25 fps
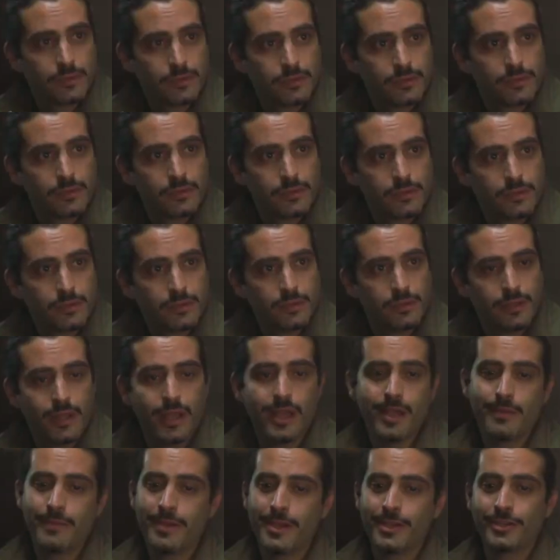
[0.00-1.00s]
بعض لا
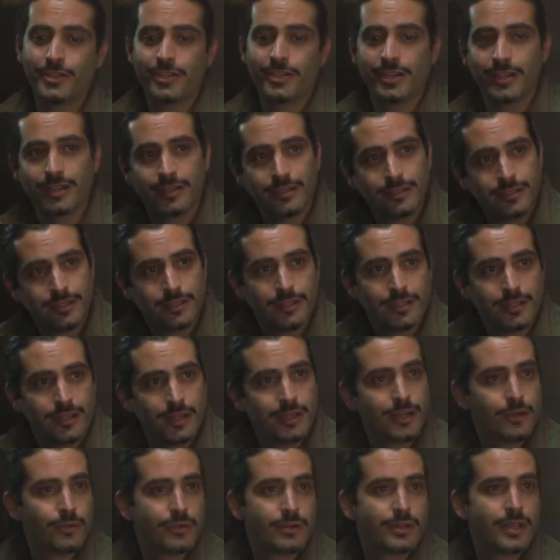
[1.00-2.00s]
يا باشا
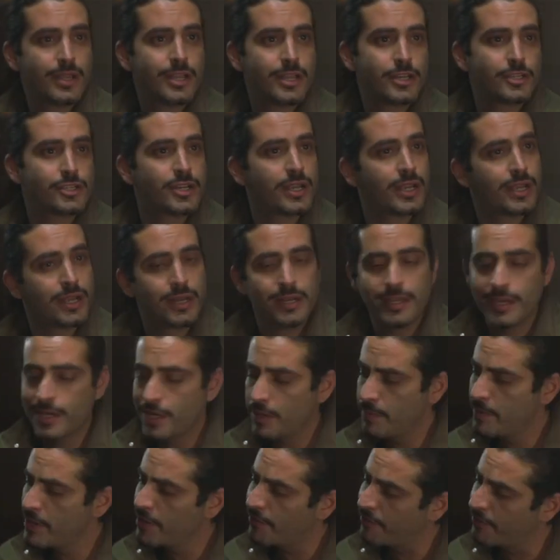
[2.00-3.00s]
انا والرايق شغالين
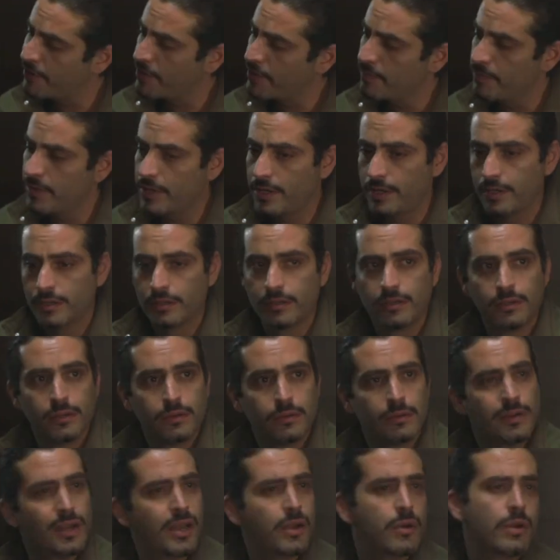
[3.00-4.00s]
يمين في يمين
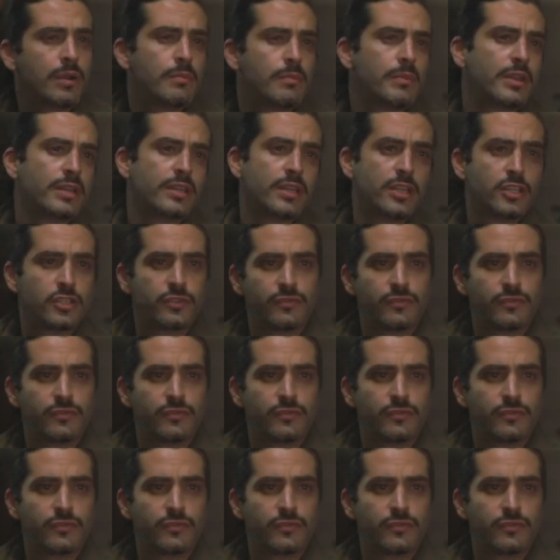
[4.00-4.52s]
والعوق ملناش